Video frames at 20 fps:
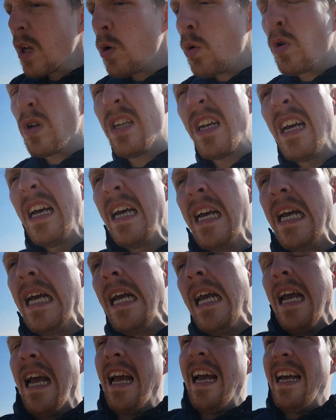Und
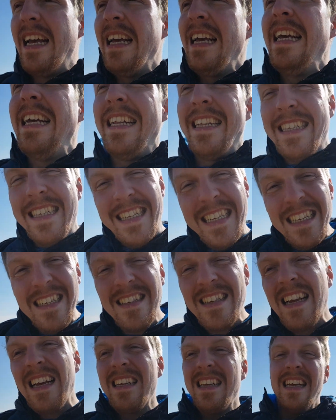äh,
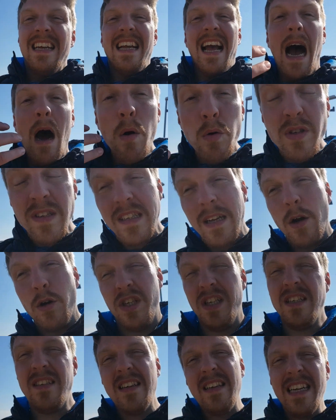dieser
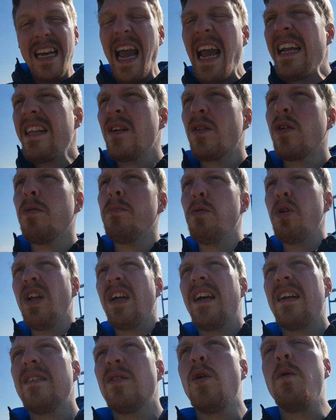Austausch, diese direkte
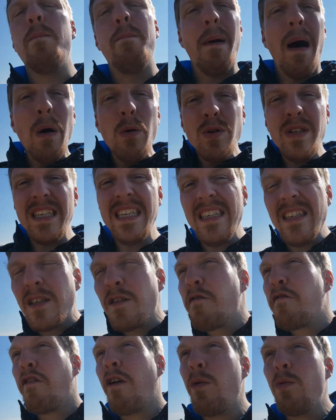Kommunikation baut
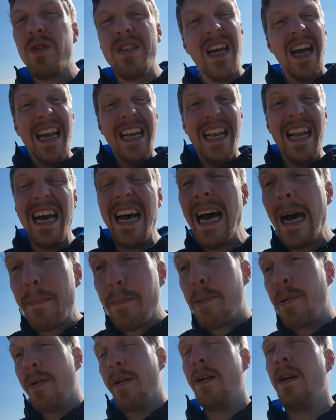diese Vorurteile
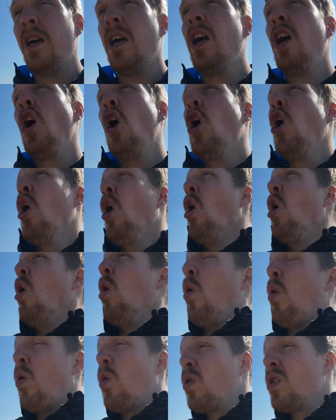ab.
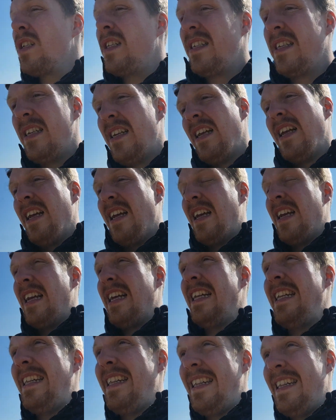Und
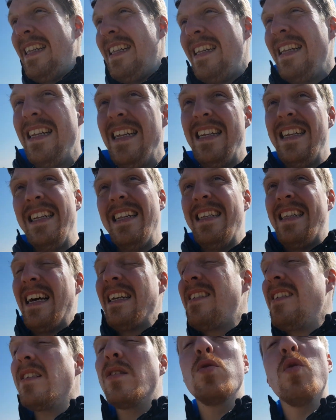äh,
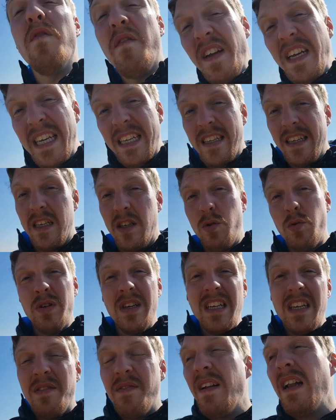das ist so wichtig.
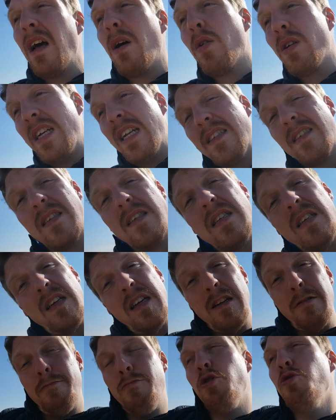Und ich will auch jetzt
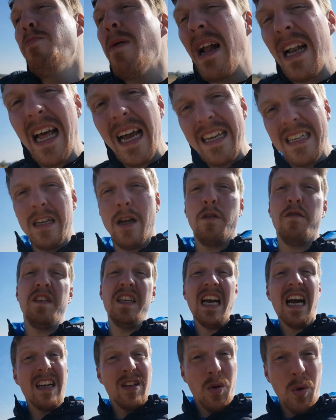überleiten auf
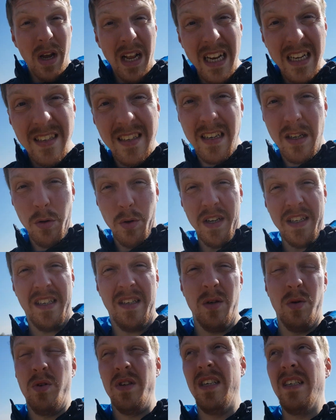die aktuelle
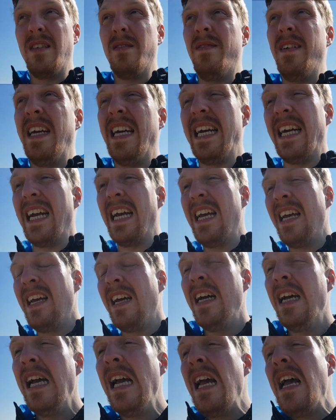Situation deswegen.
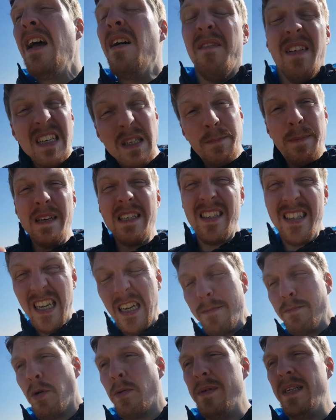Was
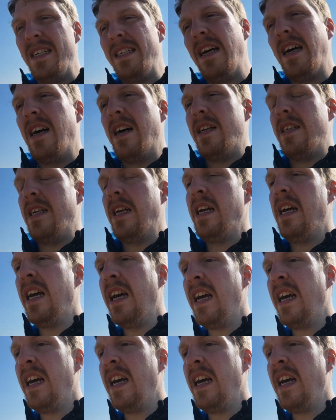passiert momentan?